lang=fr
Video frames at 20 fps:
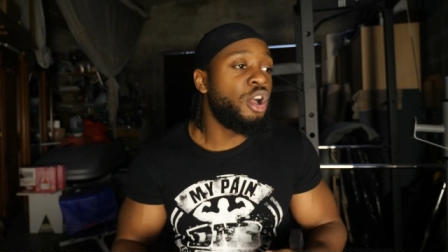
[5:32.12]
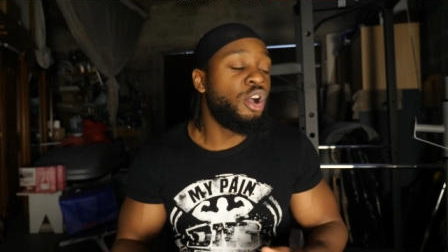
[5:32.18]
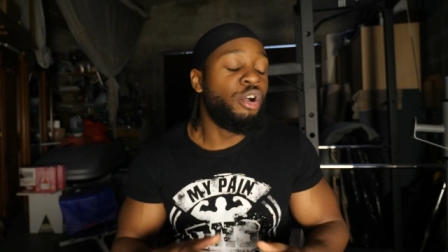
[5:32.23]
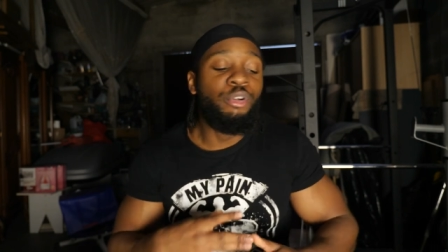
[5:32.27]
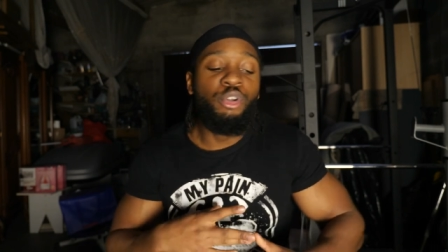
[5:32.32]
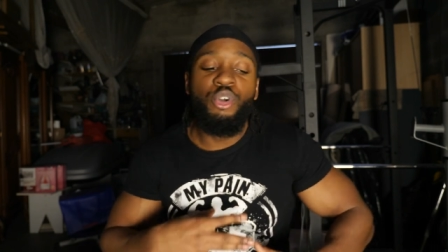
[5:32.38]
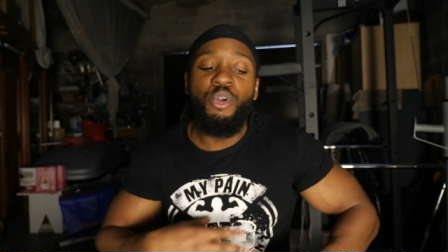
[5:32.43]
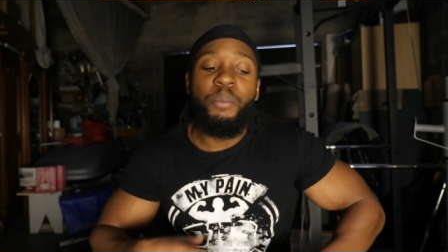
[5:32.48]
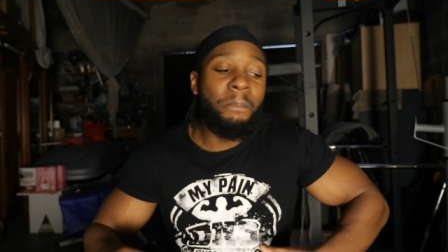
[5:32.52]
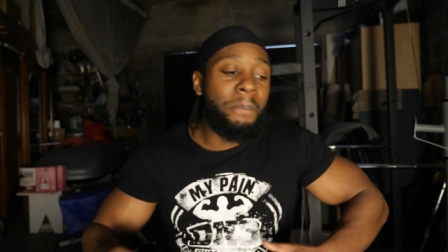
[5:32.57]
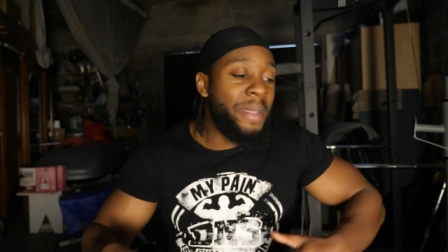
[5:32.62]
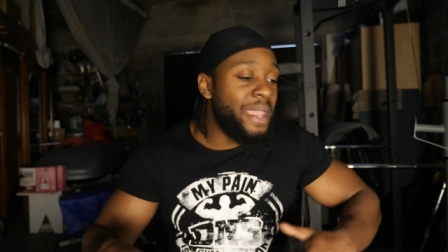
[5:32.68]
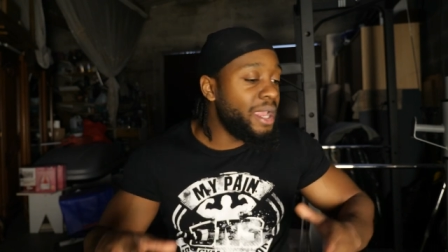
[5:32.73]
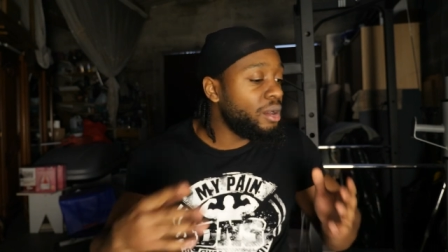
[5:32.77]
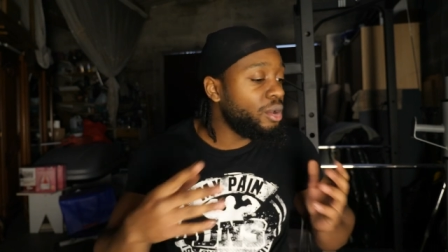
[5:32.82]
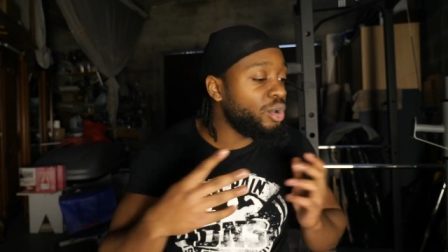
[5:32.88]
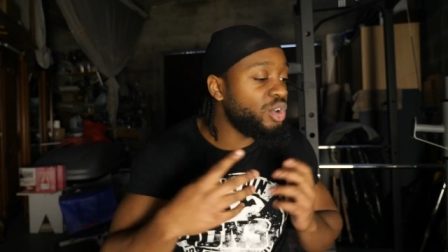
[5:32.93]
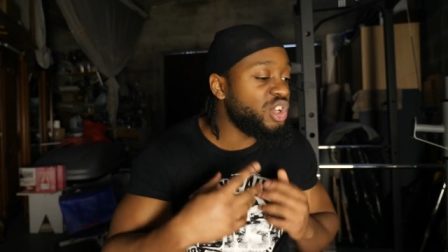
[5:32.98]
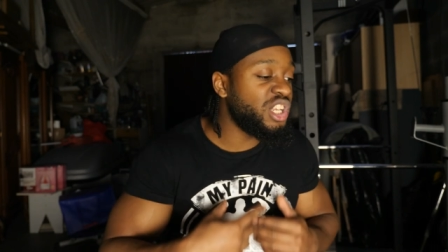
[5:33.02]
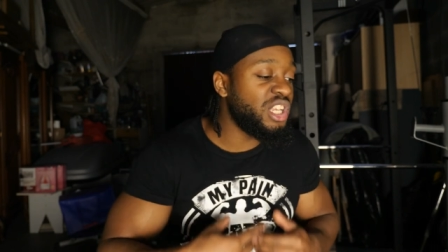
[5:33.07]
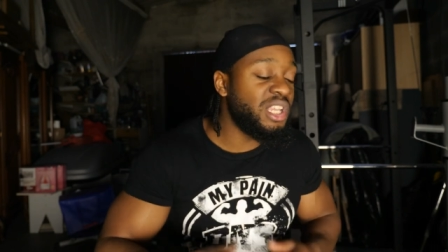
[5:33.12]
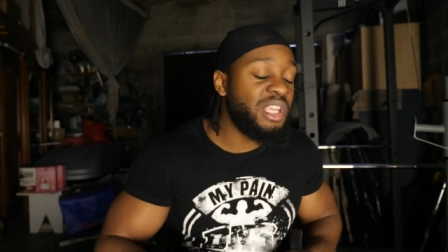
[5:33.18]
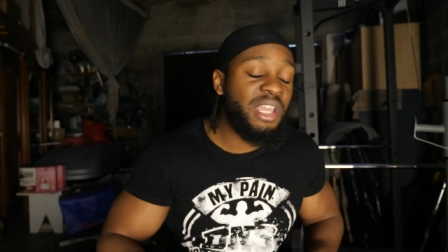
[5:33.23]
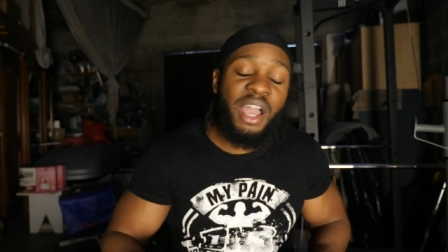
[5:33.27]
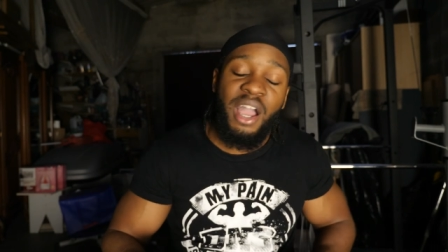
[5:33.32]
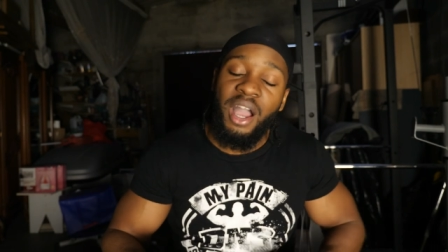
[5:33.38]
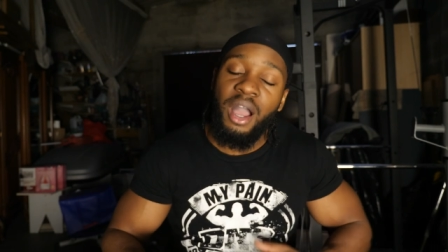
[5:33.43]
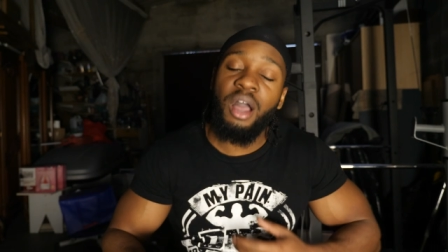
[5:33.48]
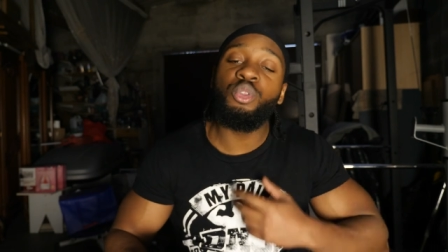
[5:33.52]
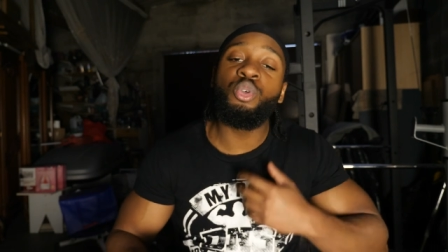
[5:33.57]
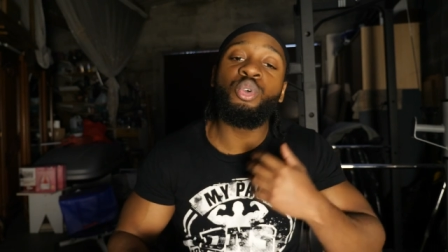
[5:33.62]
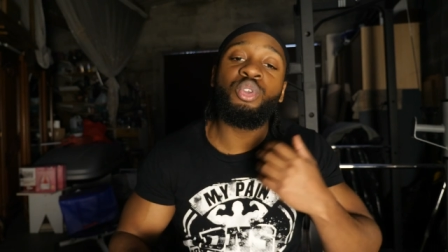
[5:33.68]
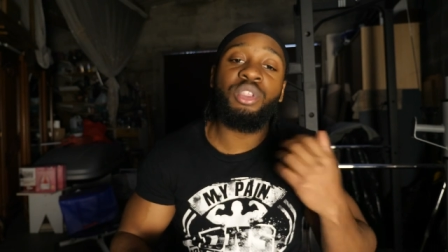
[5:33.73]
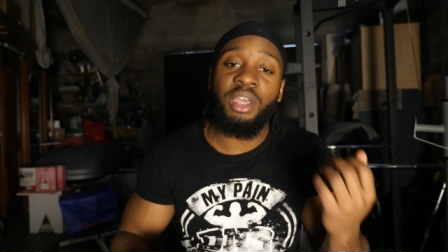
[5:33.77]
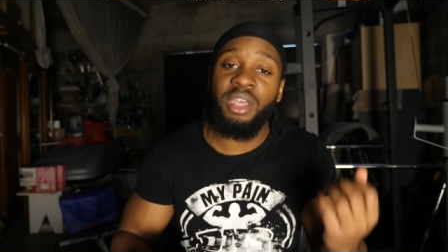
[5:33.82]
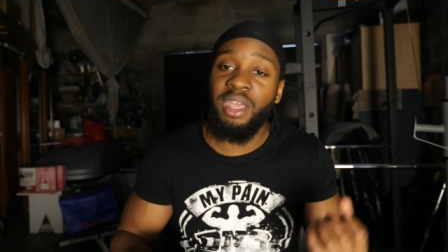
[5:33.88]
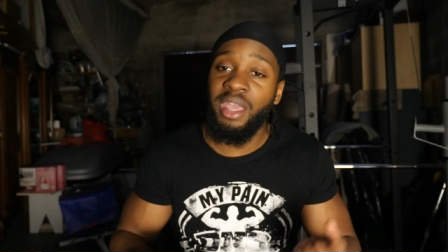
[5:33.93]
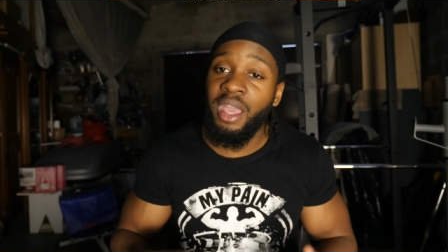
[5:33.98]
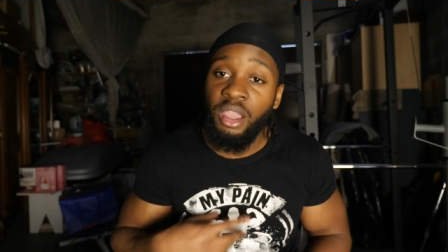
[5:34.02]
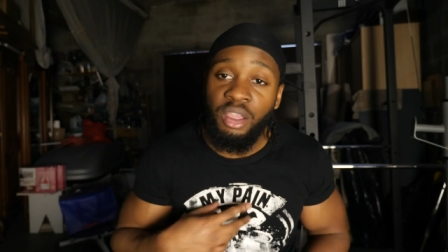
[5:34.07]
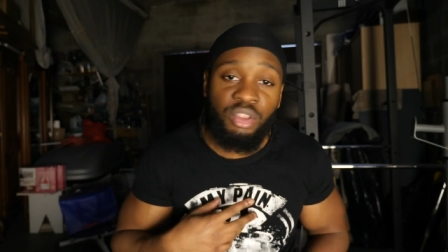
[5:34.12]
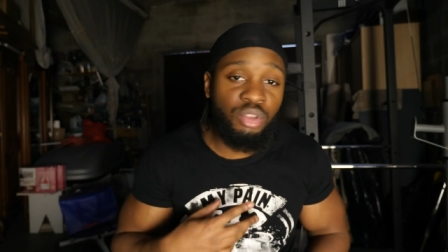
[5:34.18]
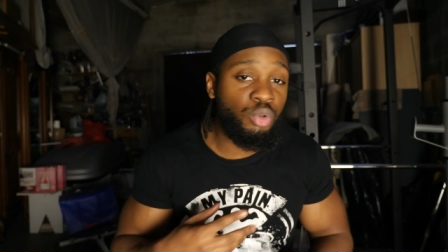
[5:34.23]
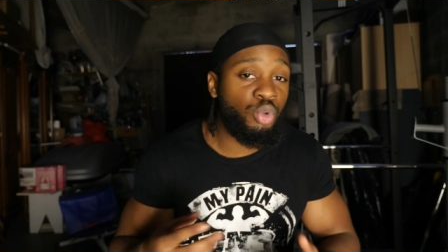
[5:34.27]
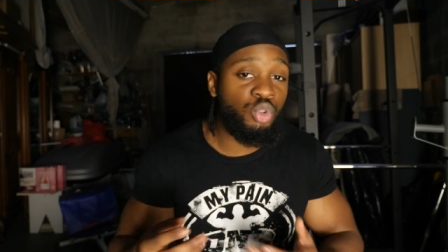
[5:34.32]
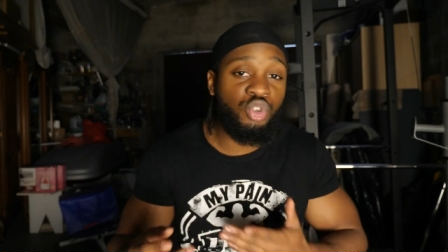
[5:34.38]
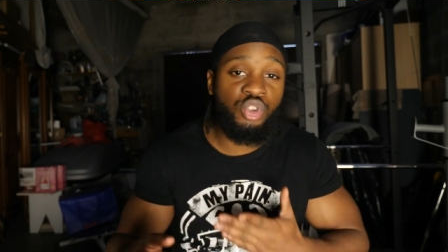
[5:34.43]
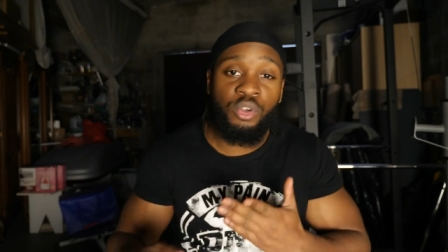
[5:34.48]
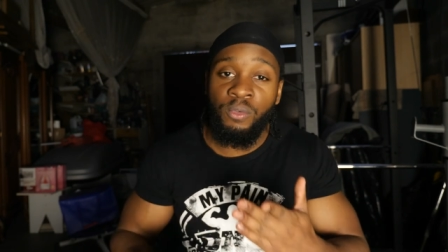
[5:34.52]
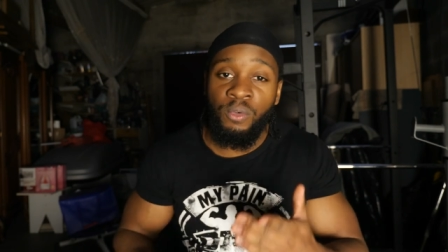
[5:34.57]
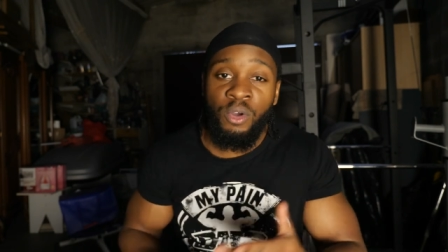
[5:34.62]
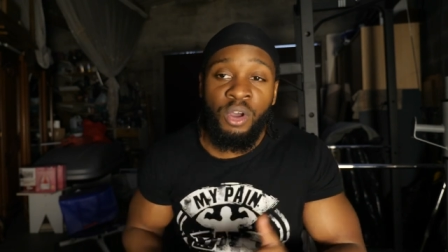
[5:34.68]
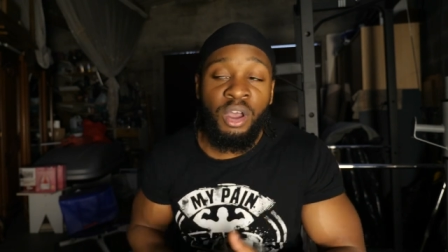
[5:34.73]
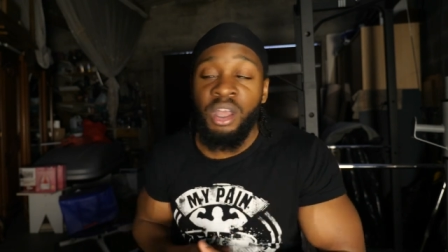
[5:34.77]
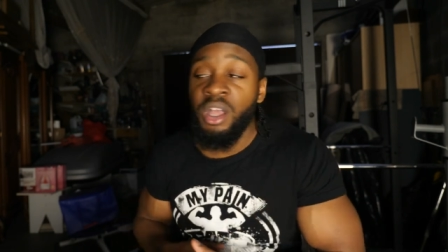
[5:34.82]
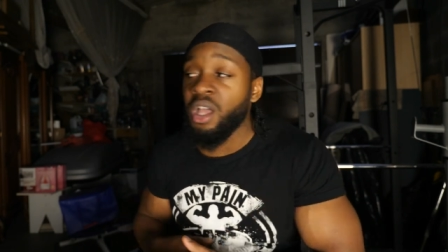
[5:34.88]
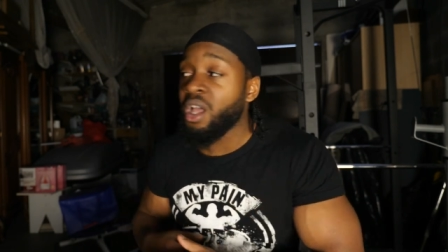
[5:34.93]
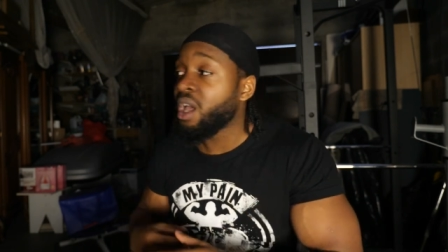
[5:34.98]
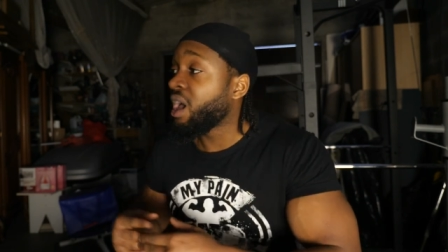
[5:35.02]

le mélanger à un autre exo, tu vois.